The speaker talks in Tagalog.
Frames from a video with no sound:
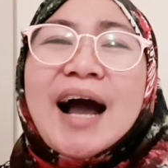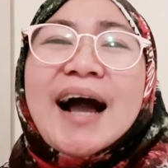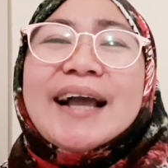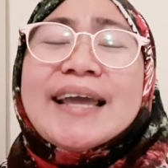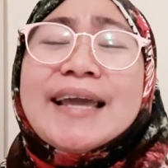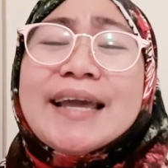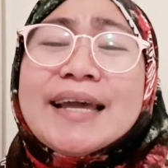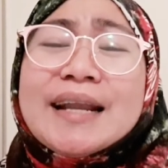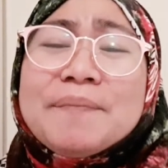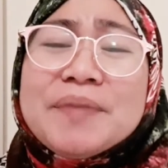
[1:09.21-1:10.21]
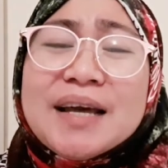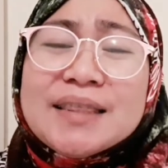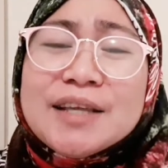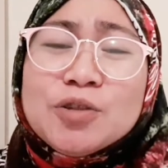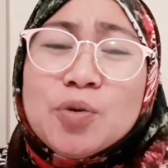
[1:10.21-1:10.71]
Ang hirap
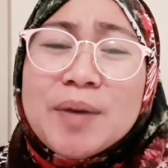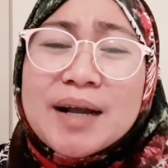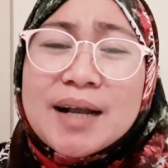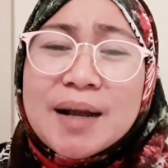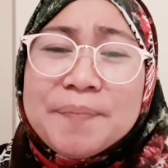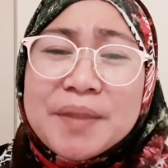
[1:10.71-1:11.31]
nating tumanggap